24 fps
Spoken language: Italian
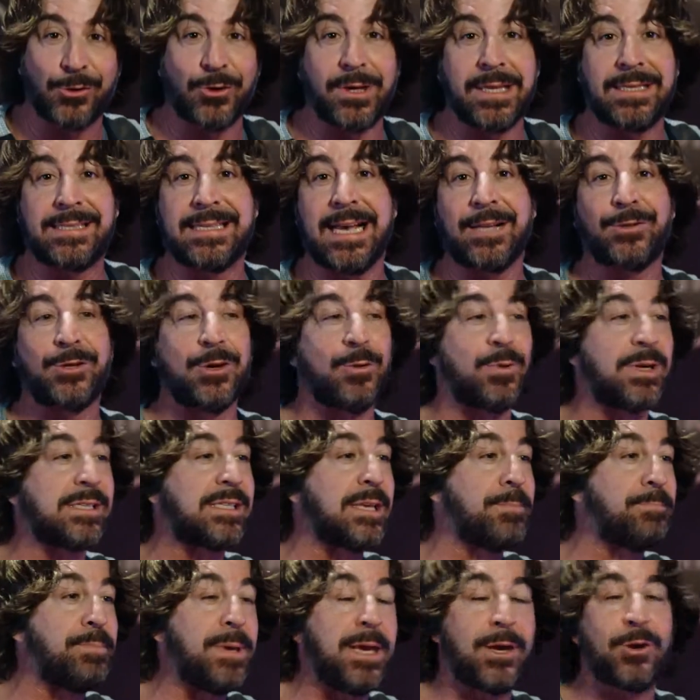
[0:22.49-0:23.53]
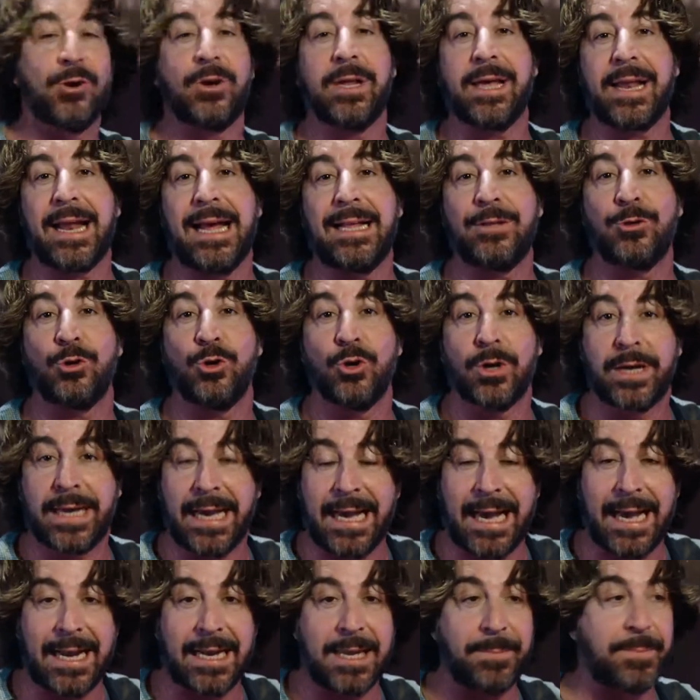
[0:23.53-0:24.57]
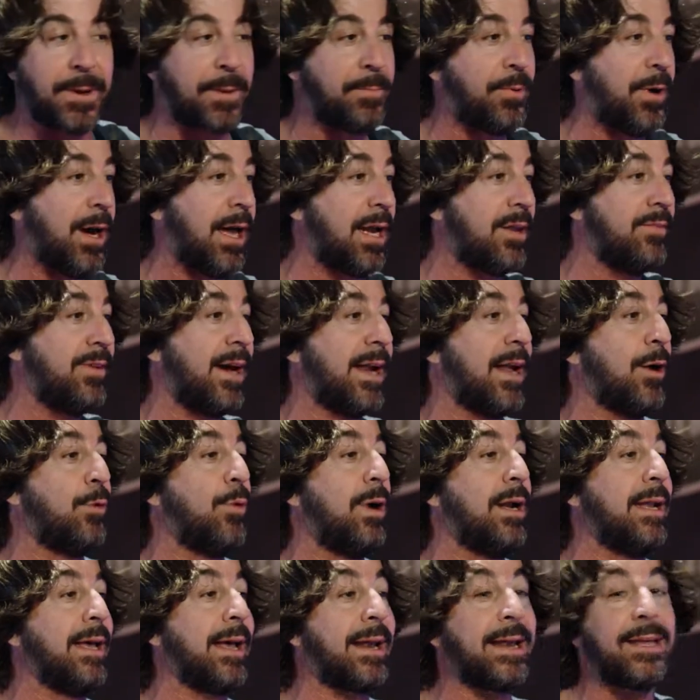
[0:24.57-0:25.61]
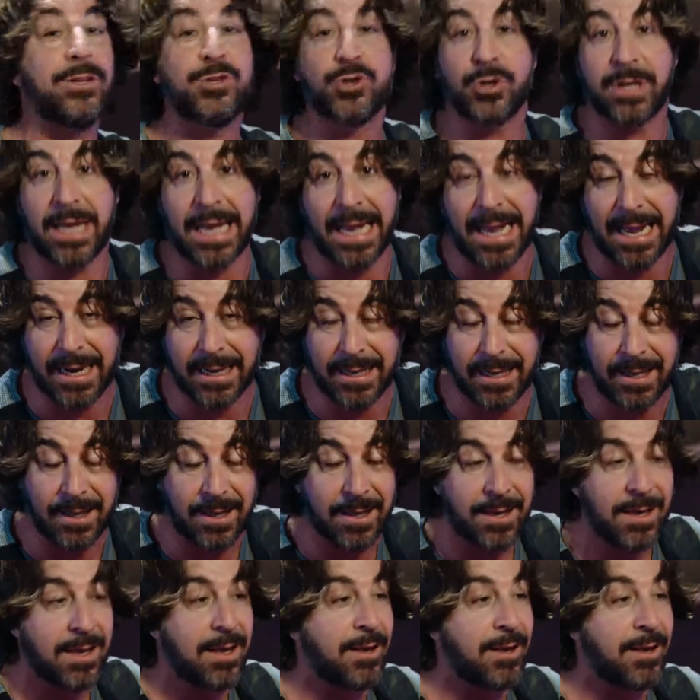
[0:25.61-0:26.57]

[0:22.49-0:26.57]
ho iniziato in queste piccole radio locali per poi arrivare a quelle regionali